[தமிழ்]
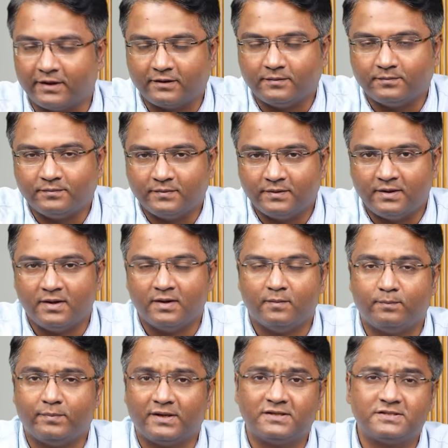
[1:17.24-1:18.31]
வணக்கம்
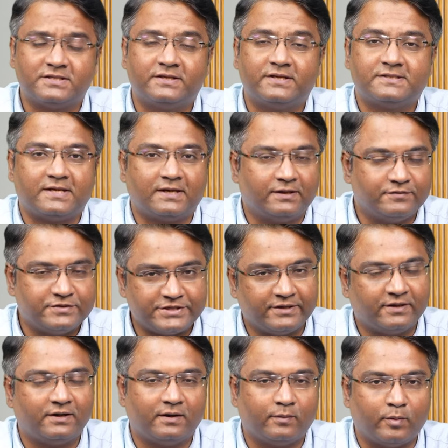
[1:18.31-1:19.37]
பங்குச்சந்தை சார்ந்த
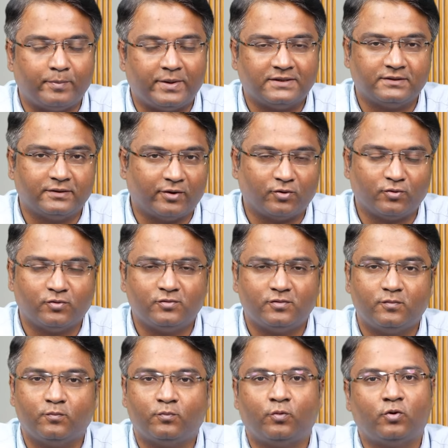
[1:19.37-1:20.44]
விஷயங்களை நம்ம பார்த்துட்ருக்கோம்
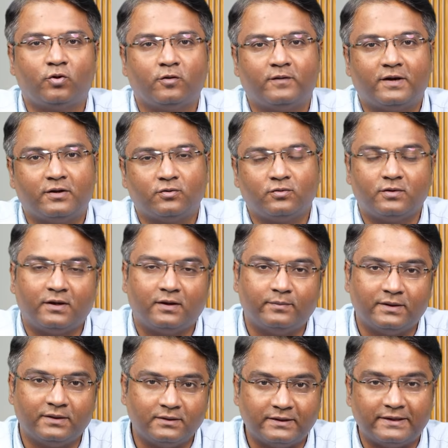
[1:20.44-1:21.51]
போன வாரம்
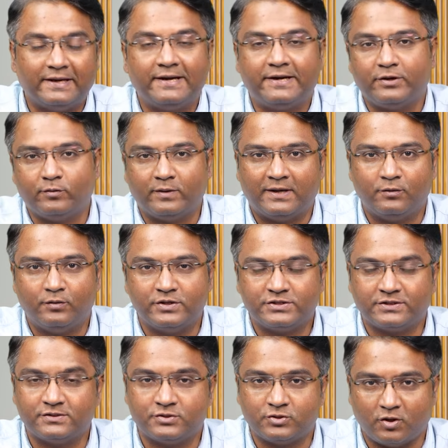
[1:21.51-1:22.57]
நம்ம ரிலேட்டிவ்
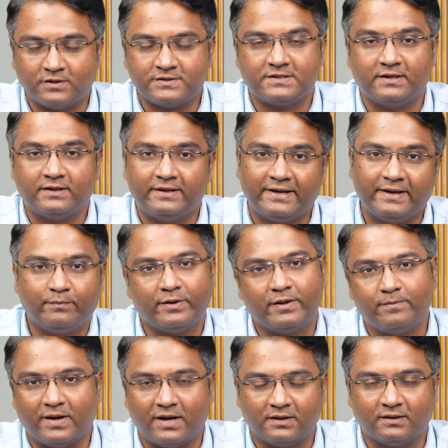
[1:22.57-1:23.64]
வேல்யூவேஷன் ஸ்டாக்ஸில்
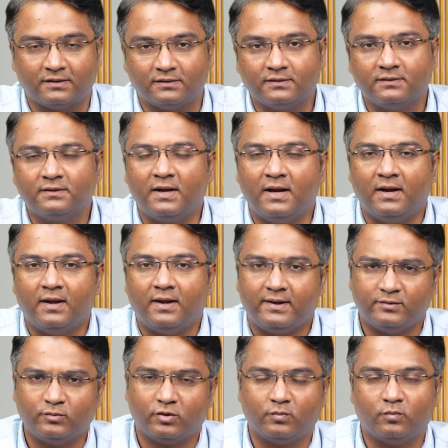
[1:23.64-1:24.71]
எப்படி பார்க்குறது
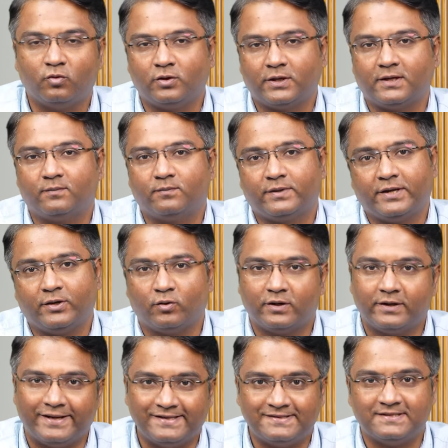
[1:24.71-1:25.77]
அண்ட் ஒரு மூணு
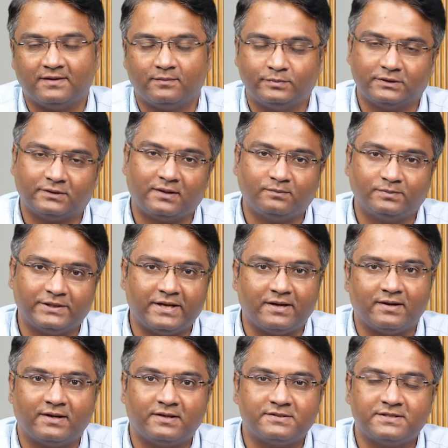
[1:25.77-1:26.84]
கம்பெனியோட எக்ஸாம்பிள் கம்பெனி
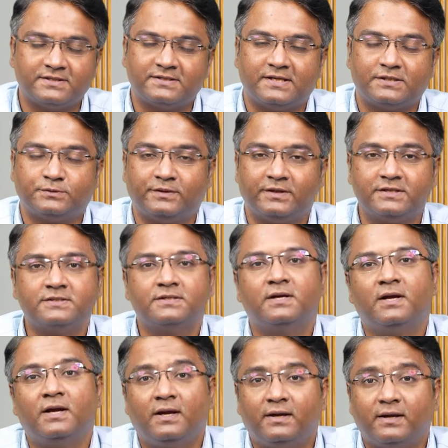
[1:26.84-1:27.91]
அனாலிசிஸ் ஆஸ் வெல் அஸ்
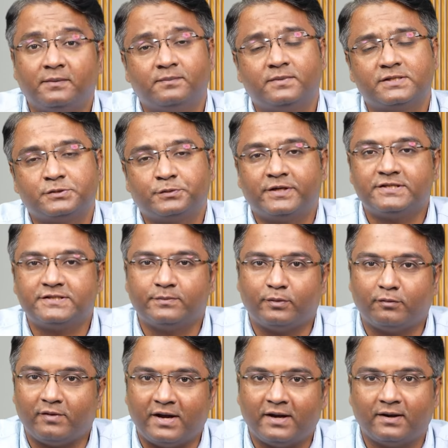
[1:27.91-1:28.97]
நம்பர்ஸ் வைஸ்
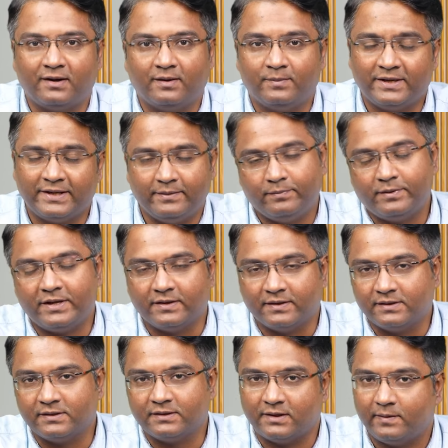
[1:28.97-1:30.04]
இப்போ வாங்கலாமா எப்படி
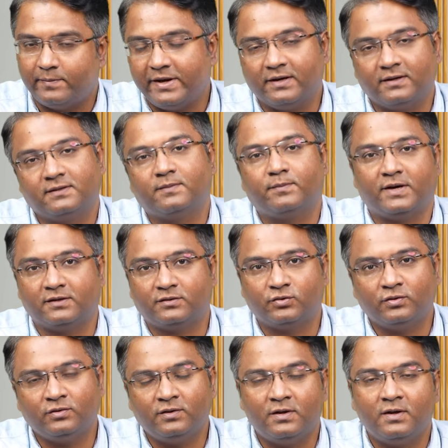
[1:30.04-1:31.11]
இருக்குது அப்படின்றத
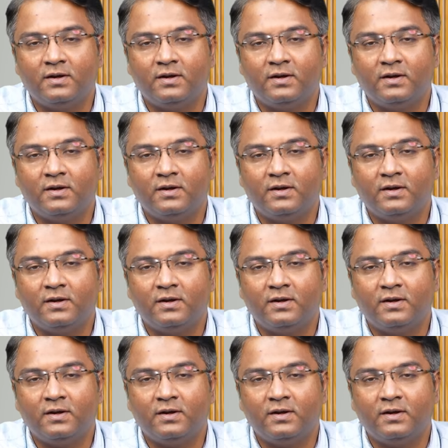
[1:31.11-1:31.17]
பார்த்தோம்